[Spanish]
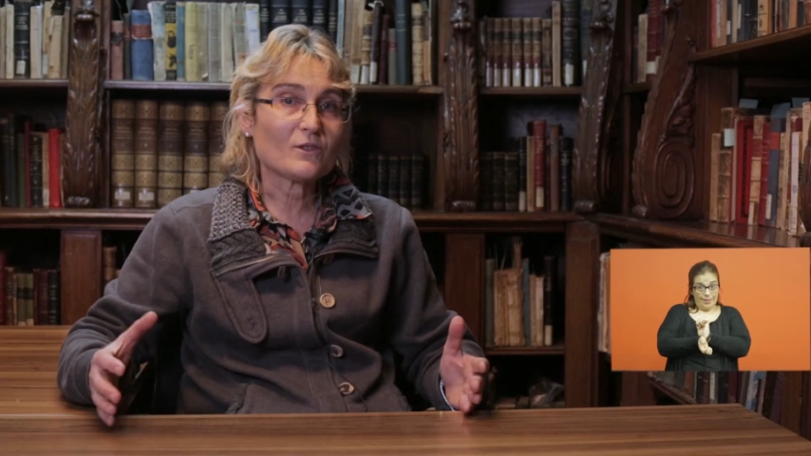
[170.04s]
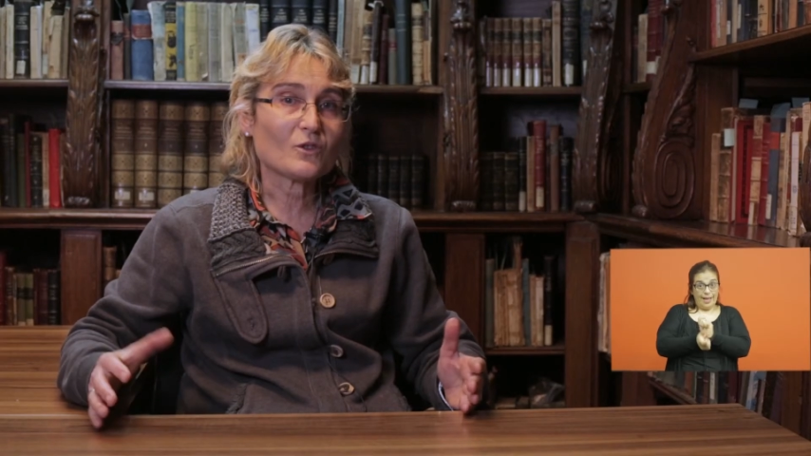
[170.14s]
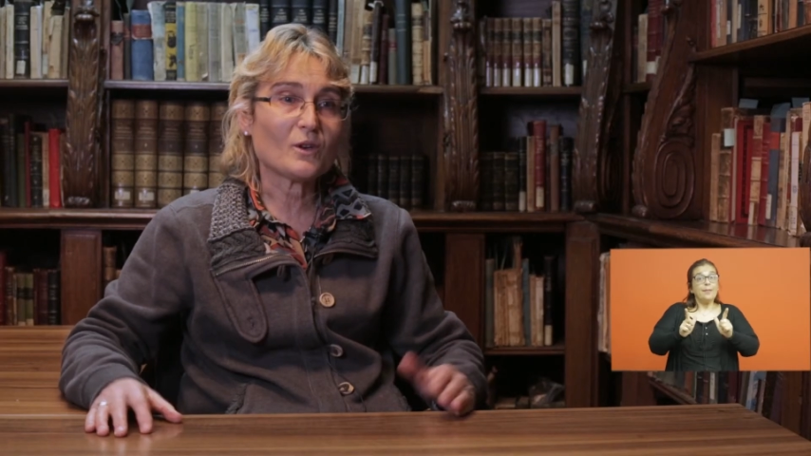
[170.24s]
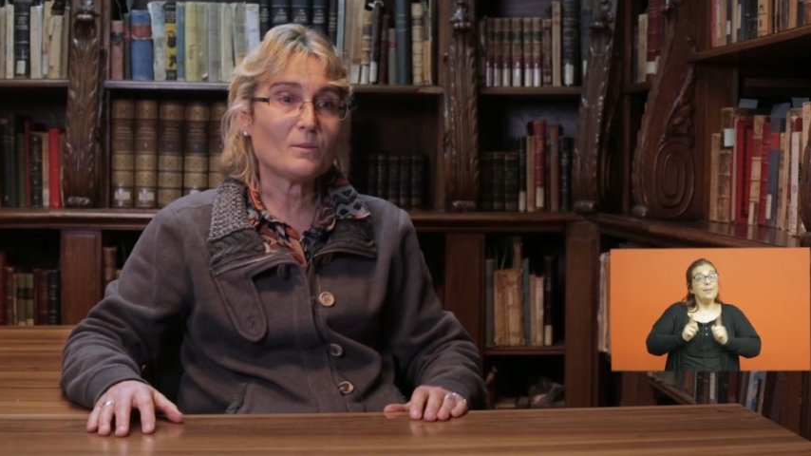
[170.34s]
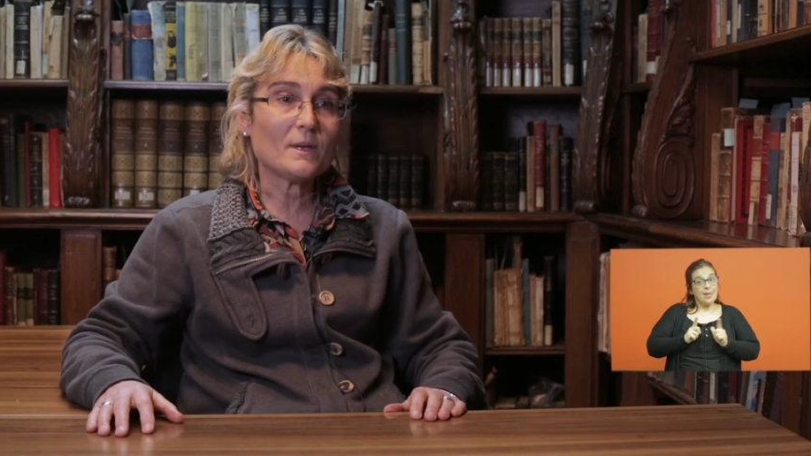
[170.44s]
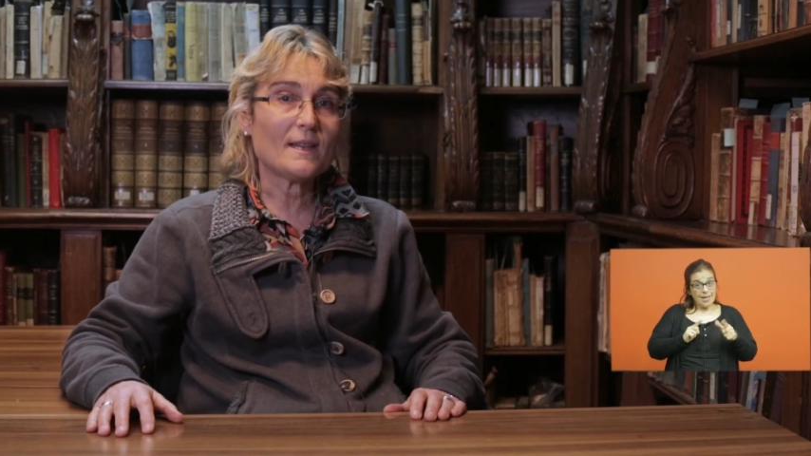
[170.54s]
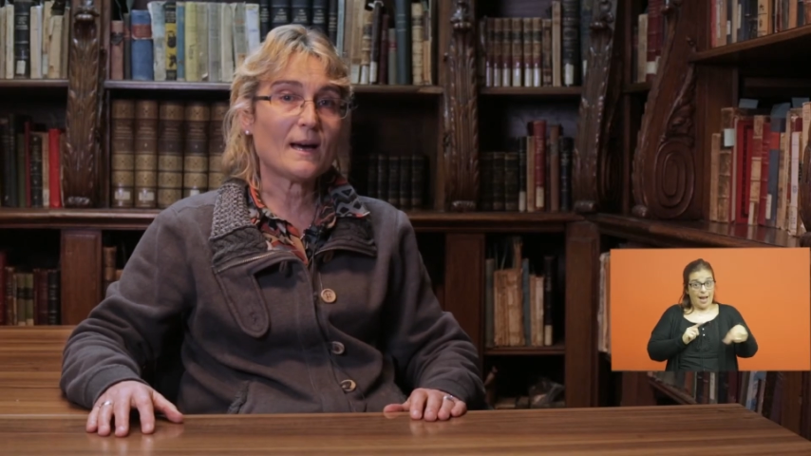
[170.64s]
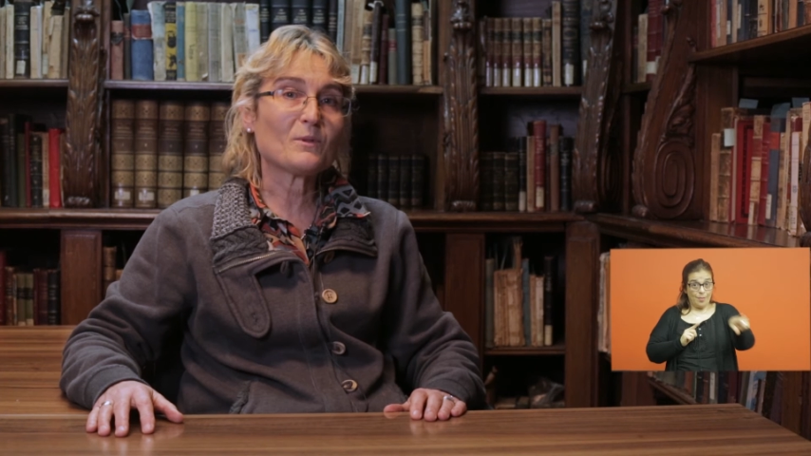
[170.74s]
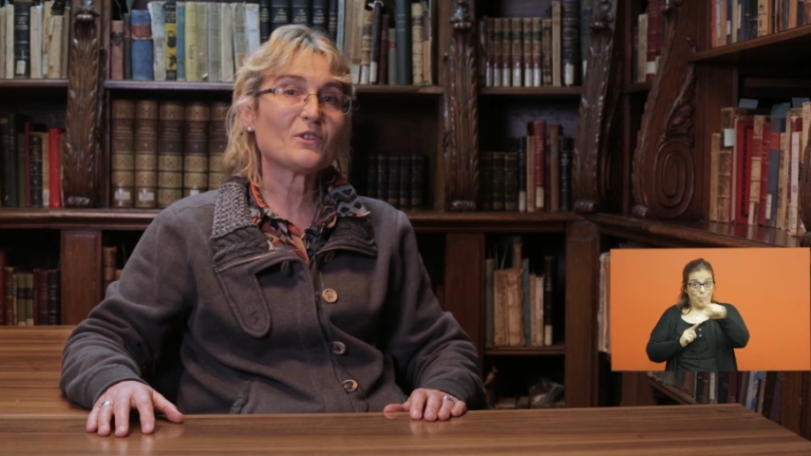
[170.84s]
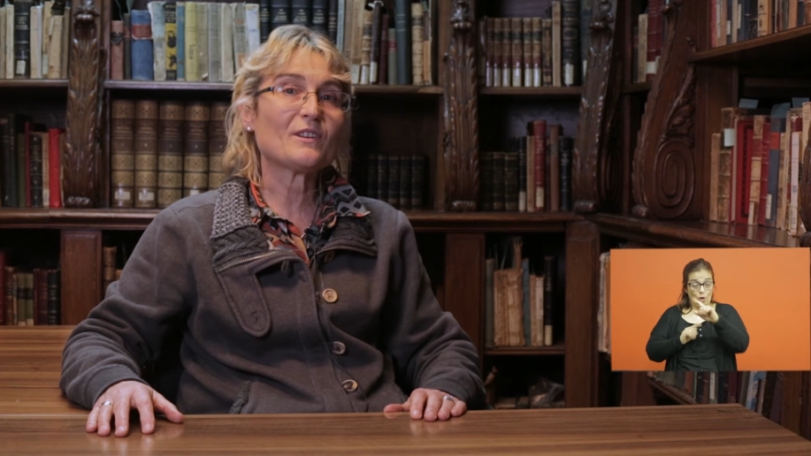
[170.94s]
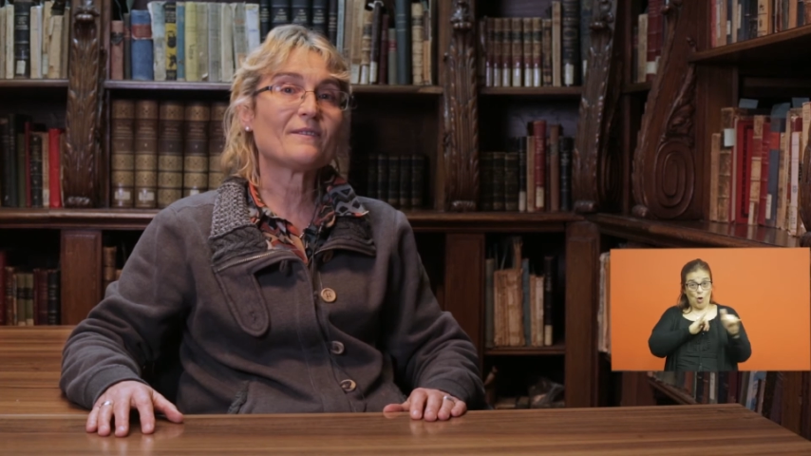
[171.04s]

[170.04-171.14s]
eso invitamos